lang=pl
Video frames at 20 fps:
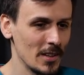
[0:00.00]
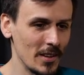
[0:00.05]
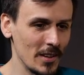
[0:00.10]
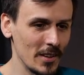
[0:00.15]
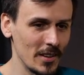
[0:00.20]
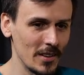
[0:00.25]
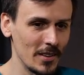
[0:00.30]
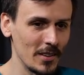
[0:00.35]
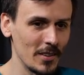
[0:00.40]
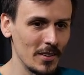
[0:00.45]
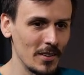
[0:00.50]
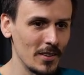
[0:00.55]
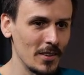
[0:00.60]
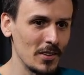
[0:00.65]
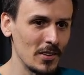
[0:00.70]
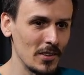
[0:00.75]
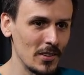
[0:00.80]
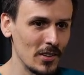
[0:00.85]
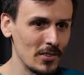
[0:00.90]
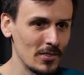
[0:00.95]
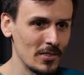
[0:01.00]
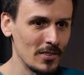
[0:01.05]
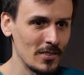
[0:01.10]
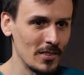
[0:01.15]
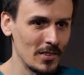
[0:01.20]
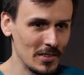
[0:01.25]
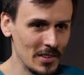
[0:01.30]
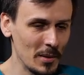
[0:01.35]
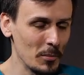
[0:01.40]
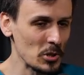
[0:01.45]
e,
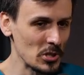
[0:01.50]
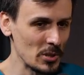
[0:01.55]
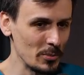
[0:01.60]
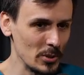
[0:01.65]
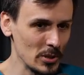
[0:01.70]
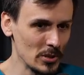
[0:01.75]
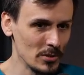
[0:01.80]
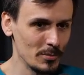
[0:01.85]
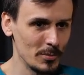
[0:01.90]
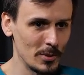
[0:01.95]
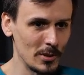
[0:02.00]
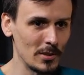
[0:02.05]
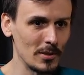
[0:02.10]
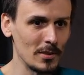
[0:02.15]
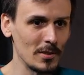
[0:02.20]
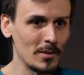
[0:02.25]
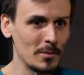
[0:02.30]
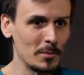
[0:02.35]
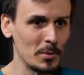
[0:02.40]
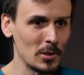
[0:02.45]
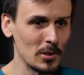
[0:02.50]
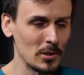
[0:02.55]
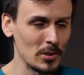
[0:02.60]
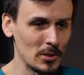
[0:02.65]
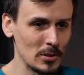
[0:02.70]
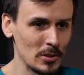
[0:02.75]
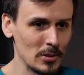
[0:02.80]
jest, nie może być, bo, bo